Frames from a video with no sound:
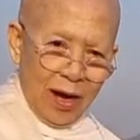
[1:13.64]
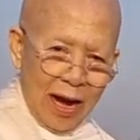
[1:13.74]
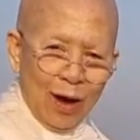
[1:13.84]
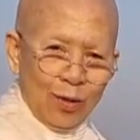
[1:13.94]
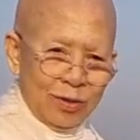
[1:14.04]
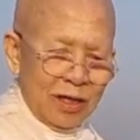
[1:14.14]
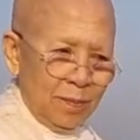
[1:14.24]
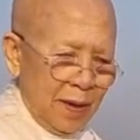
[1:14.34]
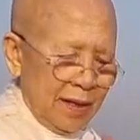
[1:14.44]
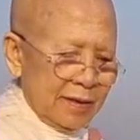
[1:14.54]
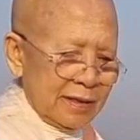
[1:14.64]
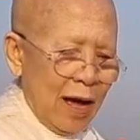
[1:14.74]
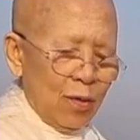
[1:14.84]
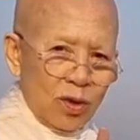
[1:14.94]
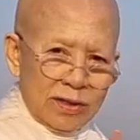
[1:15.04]
พาะเราที่เป็น
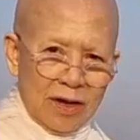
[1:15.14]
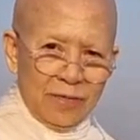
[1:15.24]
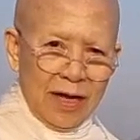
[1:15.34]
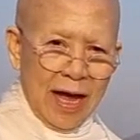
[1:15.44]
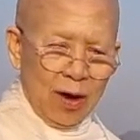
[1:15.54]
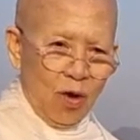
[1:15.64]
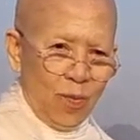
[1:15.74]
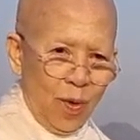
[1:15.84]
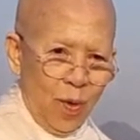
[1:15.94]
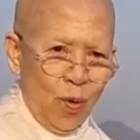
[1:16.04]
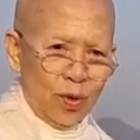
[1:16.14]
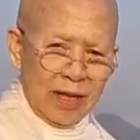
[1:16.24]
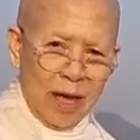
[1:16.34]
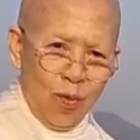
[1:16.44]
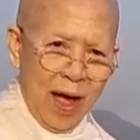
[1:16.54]
สาวกสาวิกาของพระองค์
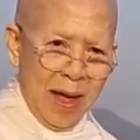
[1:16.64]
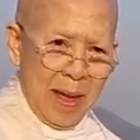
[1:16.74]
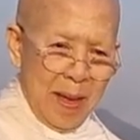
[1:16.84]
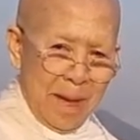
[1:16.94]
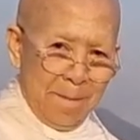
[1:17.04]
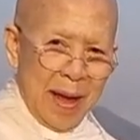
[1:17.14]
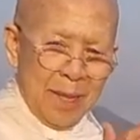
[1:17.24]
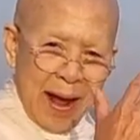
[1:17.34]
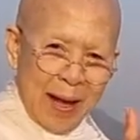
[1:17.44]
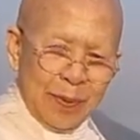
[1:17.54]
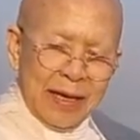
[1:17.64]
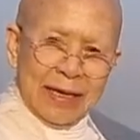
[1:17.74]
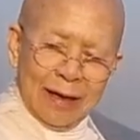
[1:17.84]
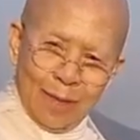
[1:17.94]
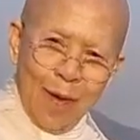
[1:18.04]
แต่ว่าไปพาดพิง
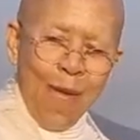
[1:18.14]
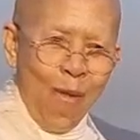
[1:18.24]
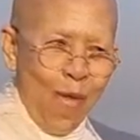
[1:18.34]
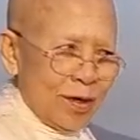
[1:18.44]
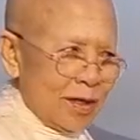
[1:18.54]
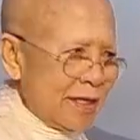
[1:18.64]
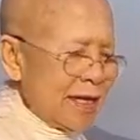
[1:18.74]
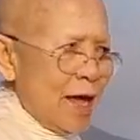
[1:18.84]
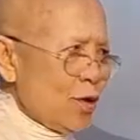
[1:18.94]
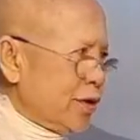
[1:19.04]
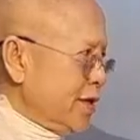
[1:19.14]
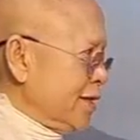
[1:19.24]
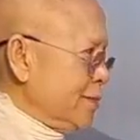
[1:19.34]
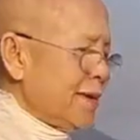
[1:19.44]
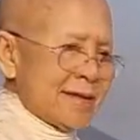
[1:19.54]
ถึงพระองค์ ที่จะให้คน
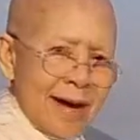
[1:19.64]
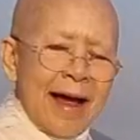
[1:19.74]
อื่นมาต